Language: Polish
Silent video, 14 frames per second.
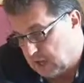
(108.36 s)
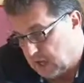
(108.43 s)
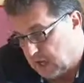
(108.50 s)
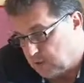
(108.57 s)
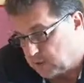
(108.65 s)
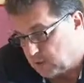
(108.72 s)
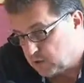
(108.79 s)

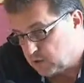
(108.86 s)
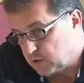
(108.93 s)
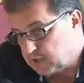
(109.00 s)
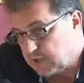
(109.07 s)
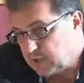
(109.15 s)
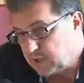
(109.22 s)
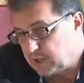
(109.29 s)
A czy on
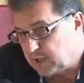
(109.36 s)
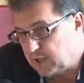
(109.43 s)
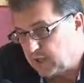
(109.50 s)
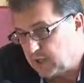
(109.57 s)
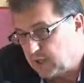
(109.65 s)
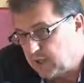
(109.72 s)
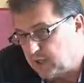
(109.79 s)
zostanie, czy
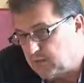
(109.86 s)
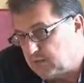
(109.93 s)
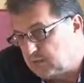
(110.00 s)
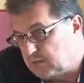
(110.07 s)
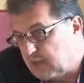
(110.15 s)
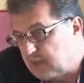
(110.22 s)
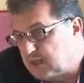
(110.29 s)
nie,
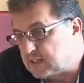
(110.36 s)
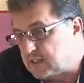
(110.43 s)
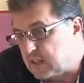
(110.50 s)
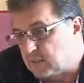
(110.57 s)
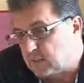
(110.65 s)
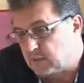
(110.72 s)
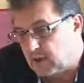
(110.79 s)
ja nie
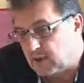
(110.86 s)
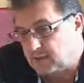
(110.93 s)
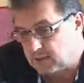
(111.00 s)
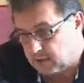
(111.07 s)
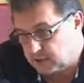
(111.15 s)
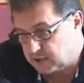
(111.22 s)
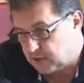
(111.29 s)
znam ani
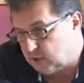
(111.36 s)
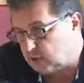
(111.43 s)
treści